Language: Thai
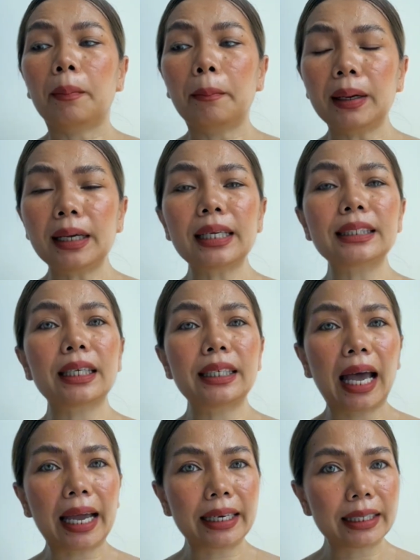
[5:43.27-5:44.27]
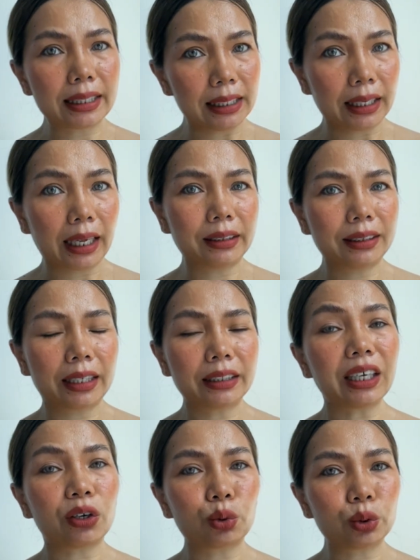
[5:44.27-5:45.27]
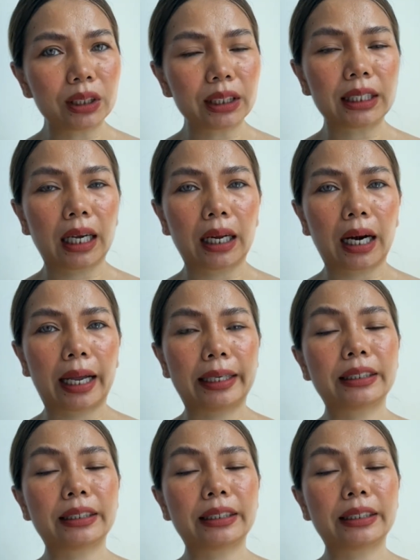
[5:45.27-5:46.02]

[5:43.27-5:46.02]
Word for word: เมื่อฉันได้ในสิ่งนั้นฉันจะรู้สึกอย่างไร